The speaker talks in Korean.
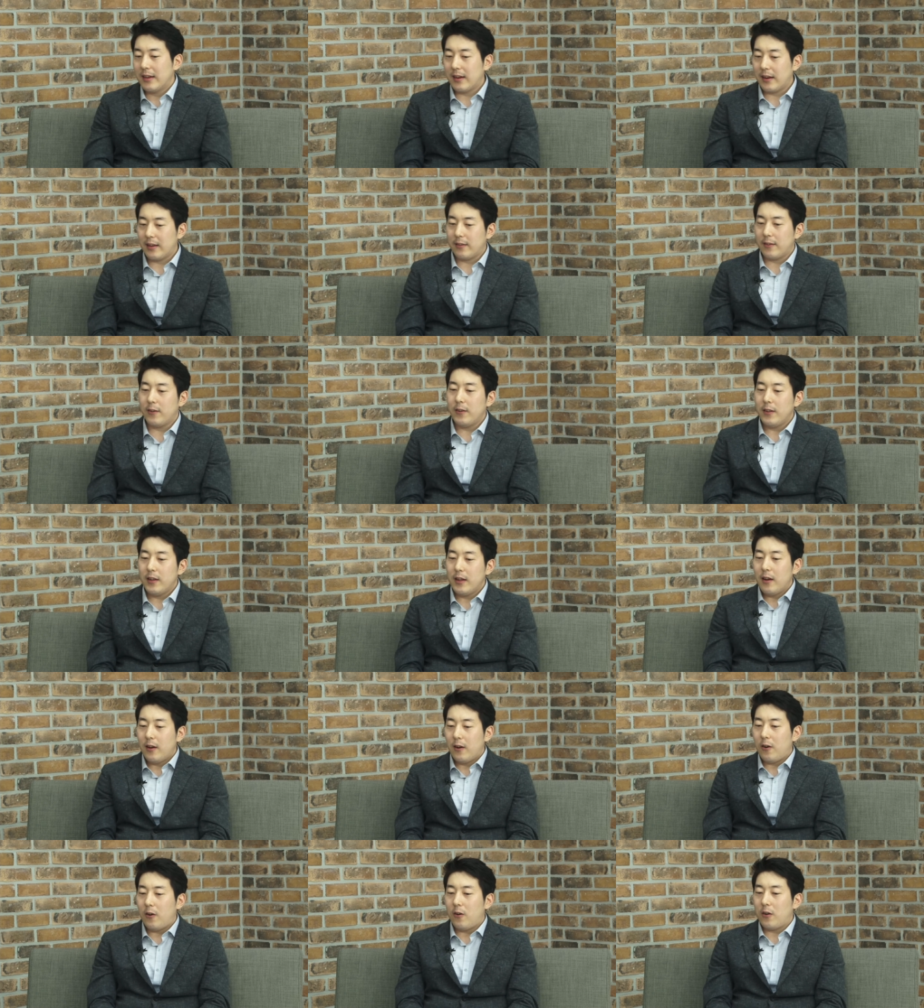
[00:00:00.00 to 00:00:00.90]
그래서
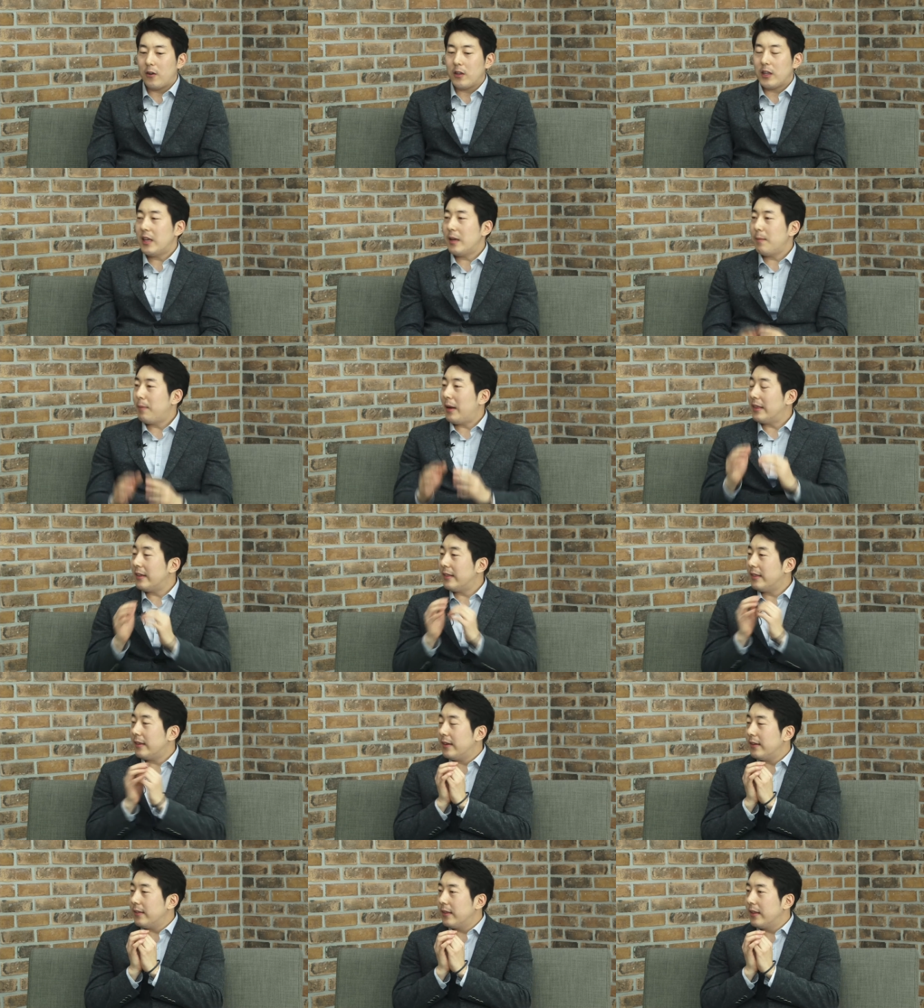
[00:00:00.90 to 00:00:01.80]
어, 이
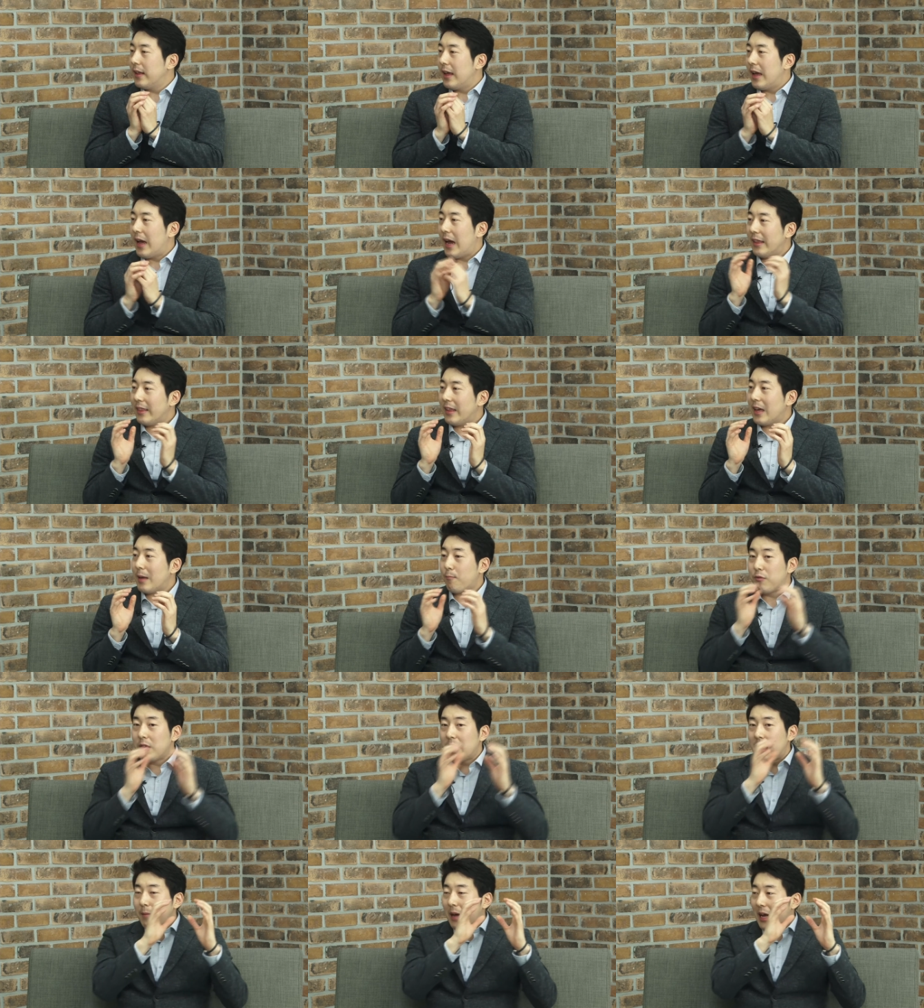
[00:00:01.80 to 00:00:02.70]
파드들은 하나의
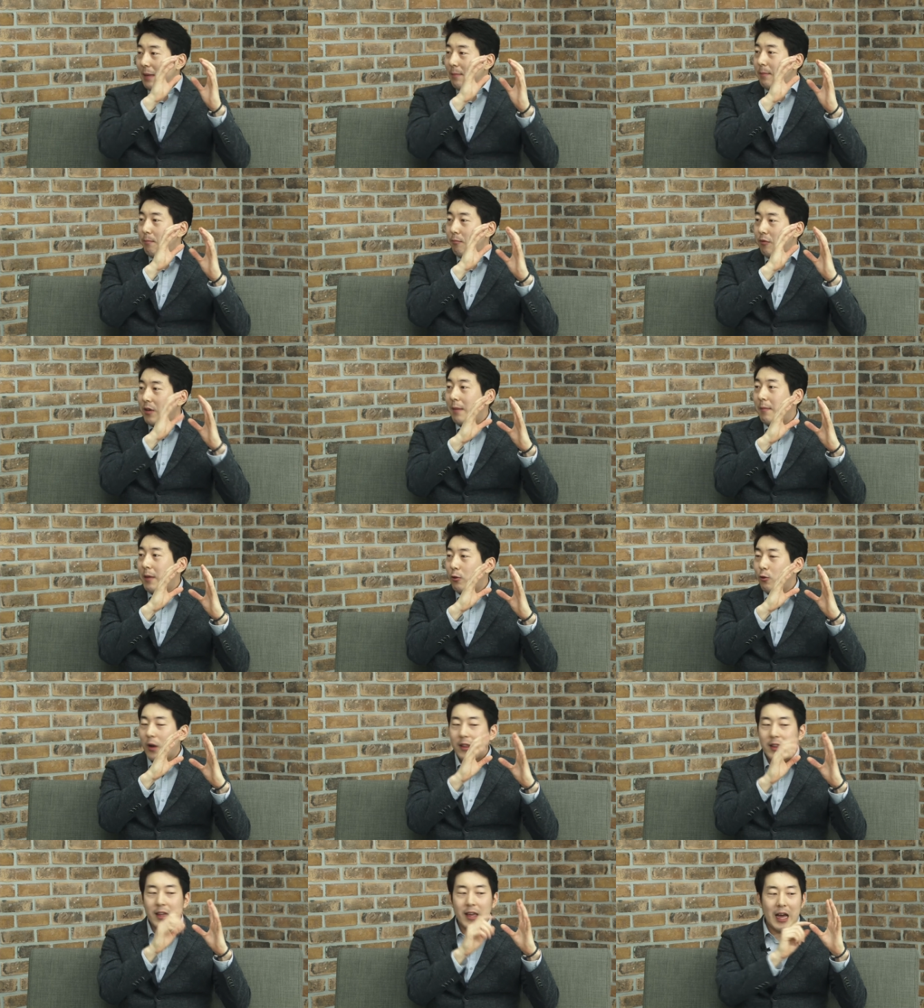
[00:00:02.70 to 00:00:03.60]
VM, I,
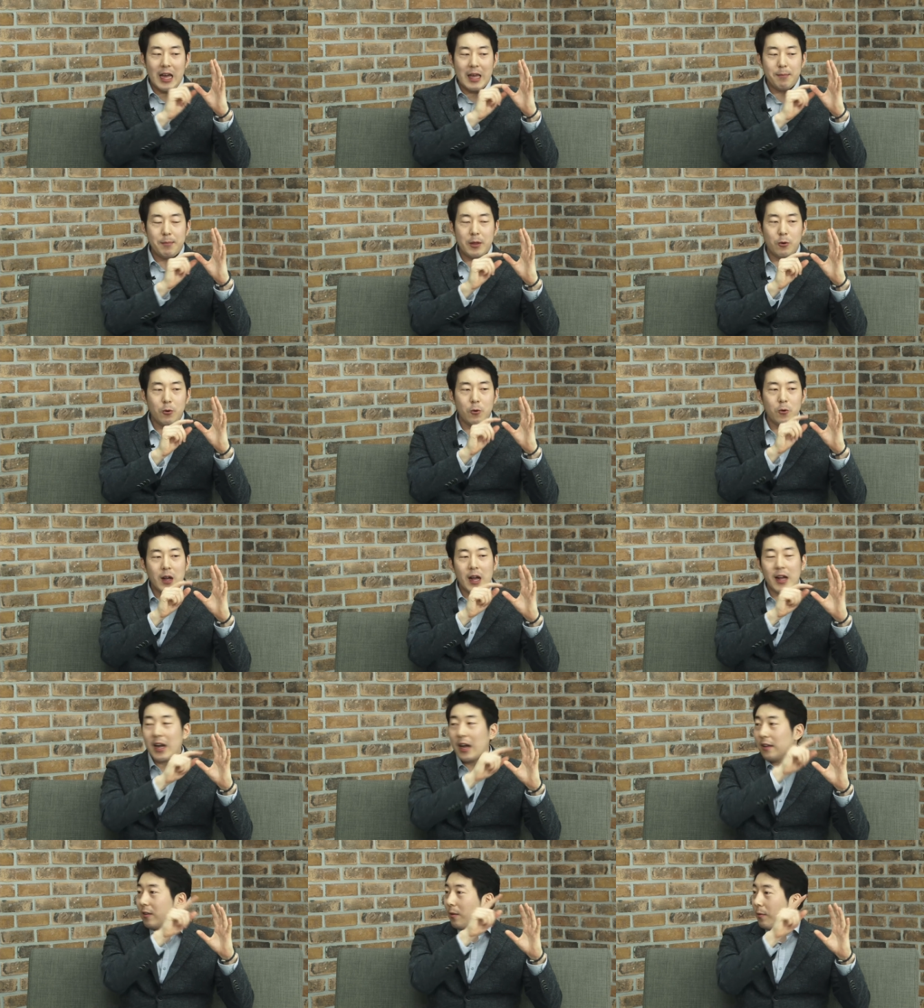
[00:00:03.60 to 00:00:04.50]
VM에도 하나의 IP로
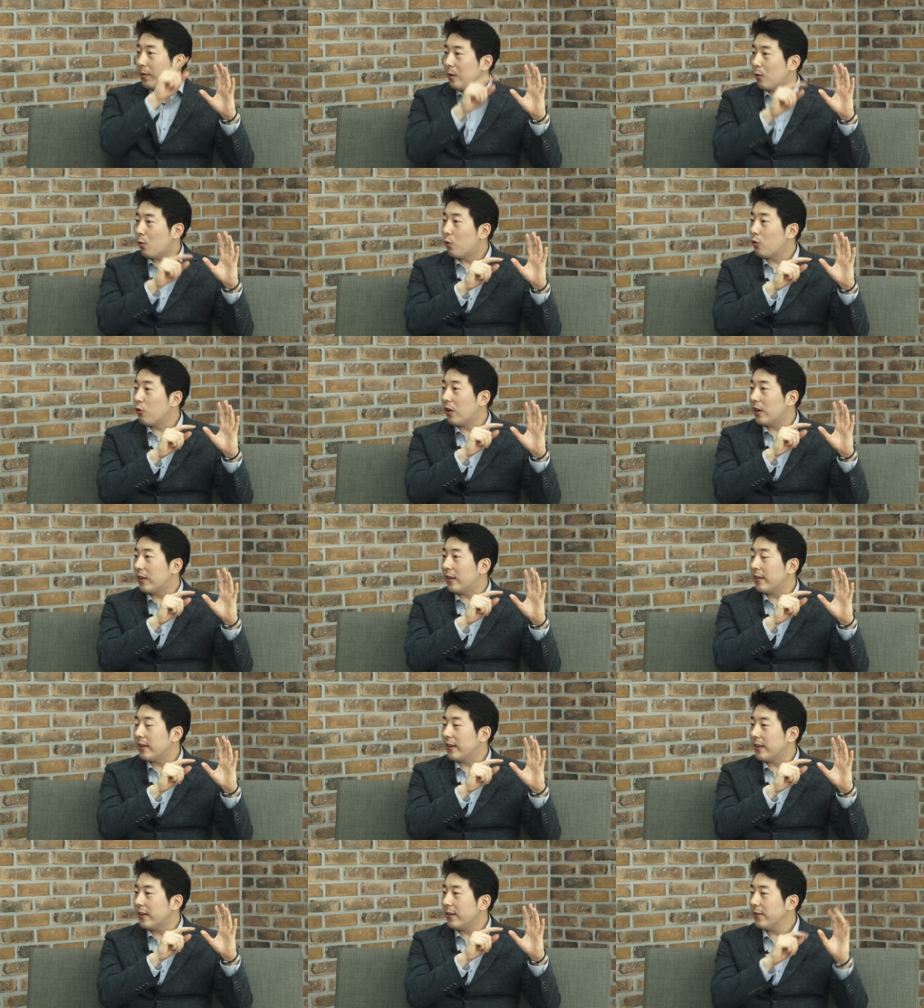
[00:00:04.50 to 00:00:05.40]
각각의 서비스 공유가
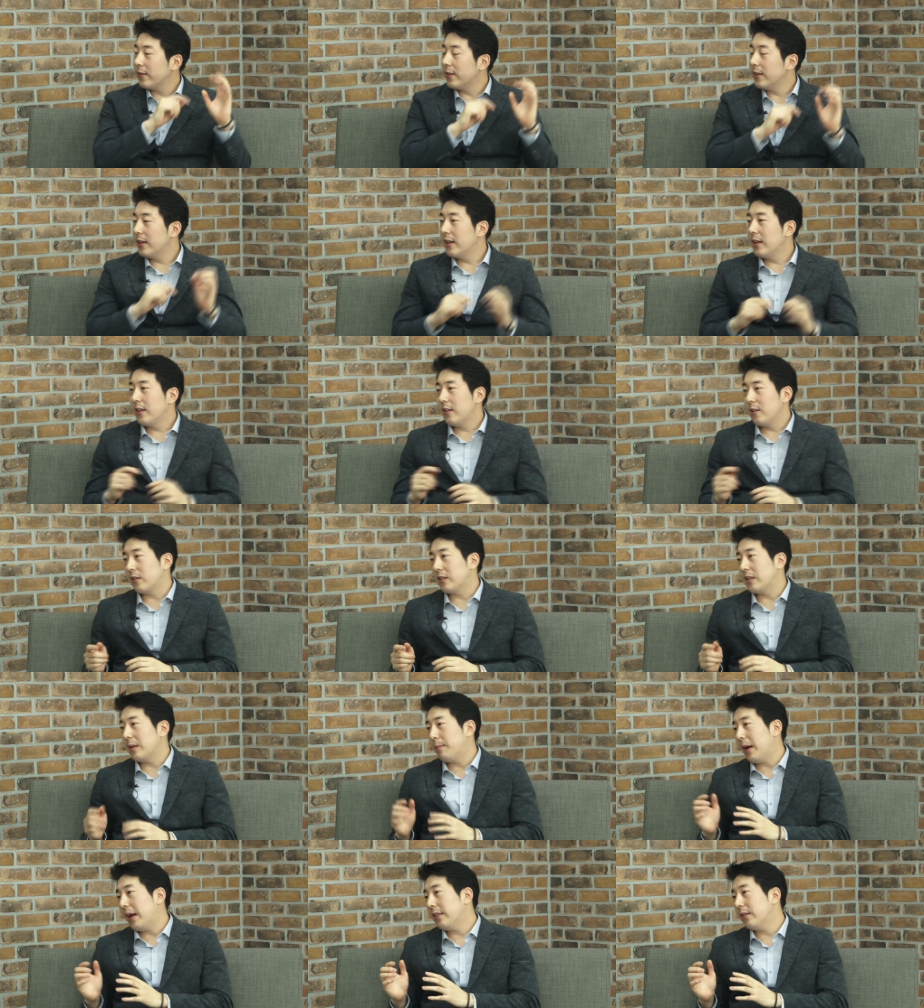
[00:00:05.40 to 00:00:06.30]
되잖아요. 네네네. 네, 네.
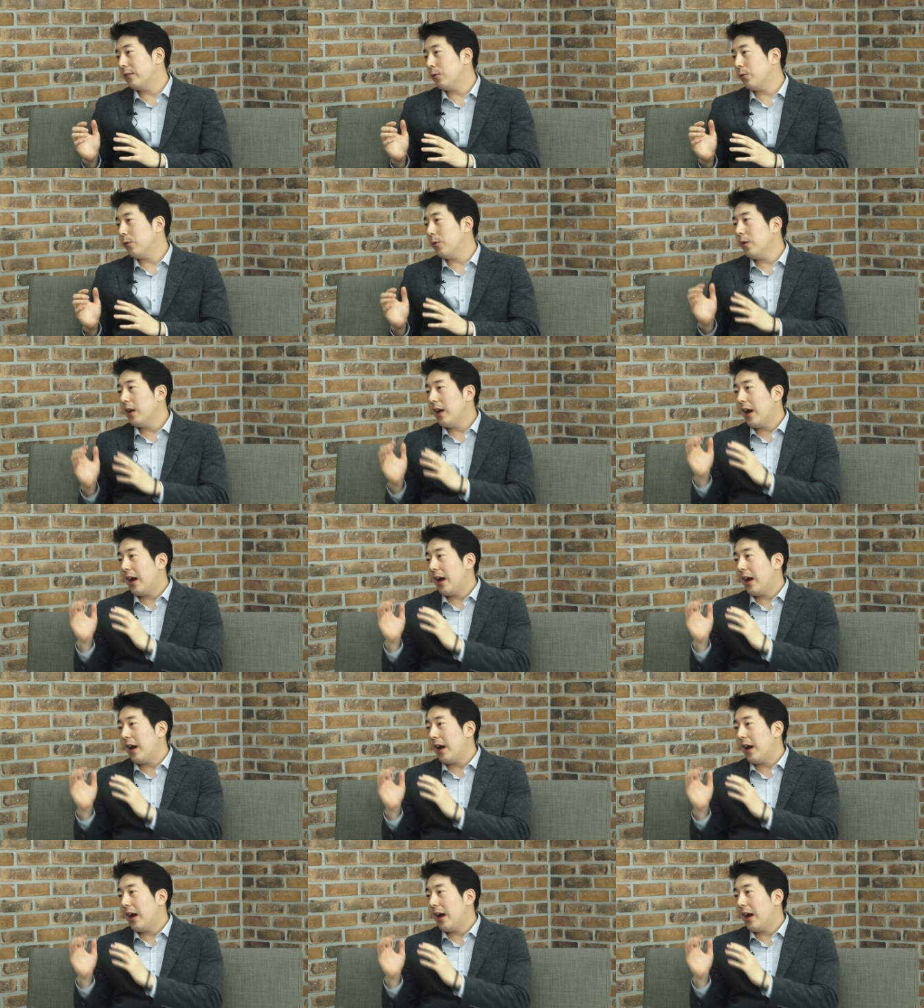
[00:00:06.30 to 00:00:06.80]
역시 파드도 음.